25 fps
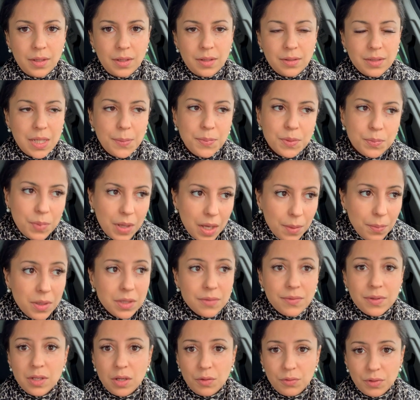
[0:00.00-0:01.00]
Selbst
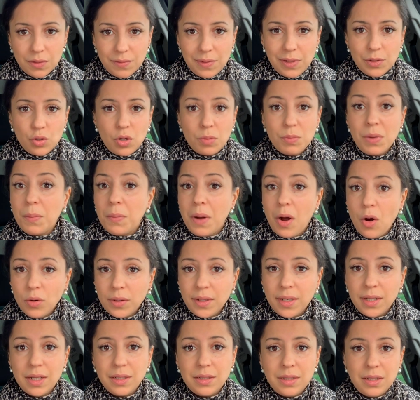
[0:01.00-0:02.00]
Babys, wenn die auf die Welt kommen, haben auch
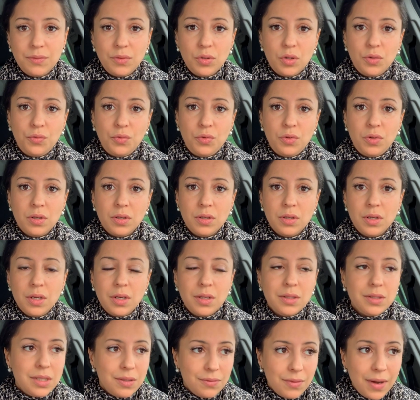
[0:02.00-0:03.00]
negative Gefühle.
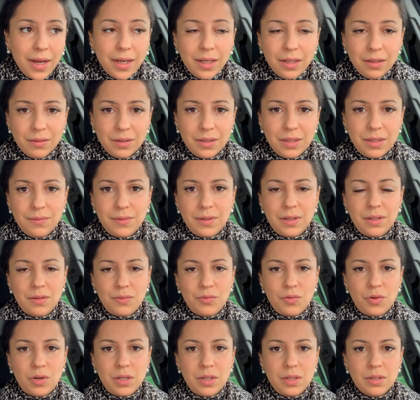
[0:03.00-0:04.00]
Sie weinen, wenn die Windel
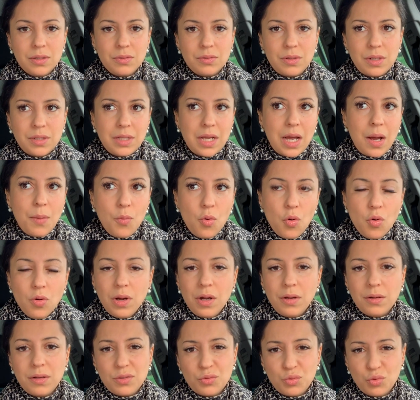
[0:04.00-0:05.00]
voll ist, oder sie haben
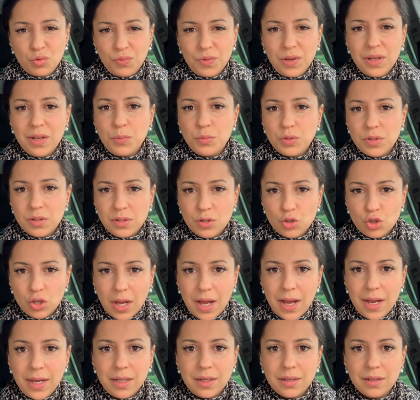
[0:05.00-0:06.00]
Hunger und das tut weh, dann müssen sie
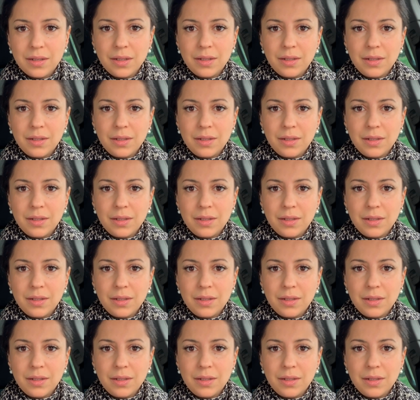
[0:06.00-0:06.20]
schreien.